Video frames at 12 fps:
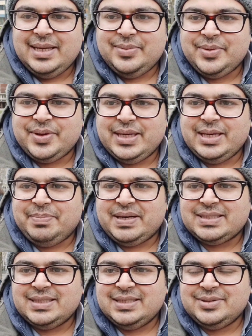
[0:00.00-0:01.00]
এবং এর
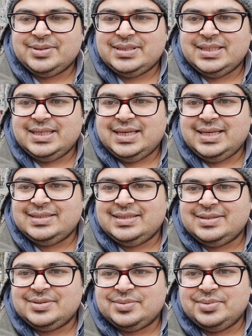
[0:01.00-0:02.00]
পাশেই হচ্ছে এই
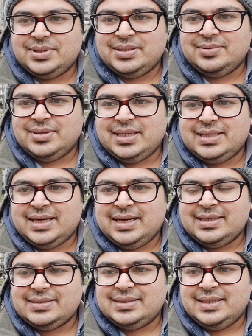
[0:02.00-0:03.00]
যে স্কুটিগুলা
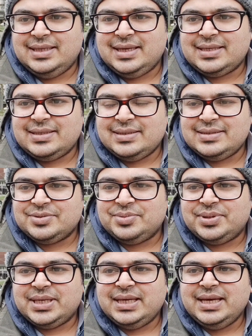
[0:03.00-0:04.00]
দাঁড়ায় আছে ইলেকট্রিক
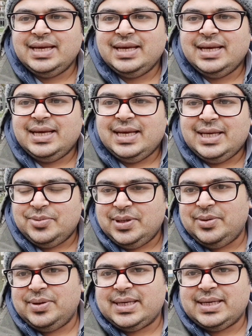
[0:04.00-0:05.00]
স্কুটি
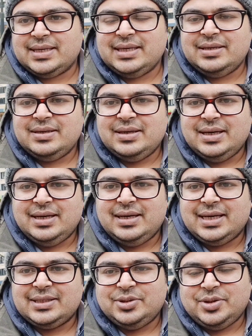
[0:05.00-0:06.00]
এইগুলাও এখানকার
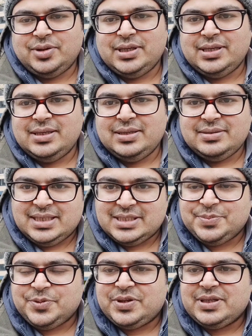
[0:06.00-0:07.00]
এক ধরনের
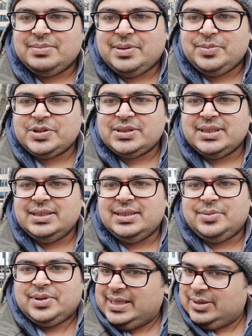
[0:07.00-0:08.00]
ট্রান্সপোর্টের ব্যবস্থা
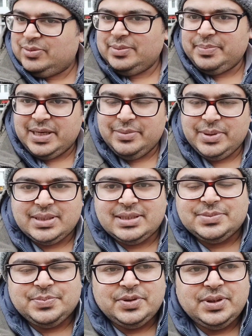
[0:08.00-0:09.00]
এবং এগুলো প্রাইভেট
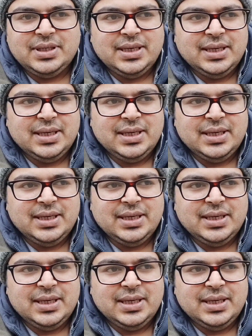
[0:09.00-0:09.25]
ট্রান্সপোর্ট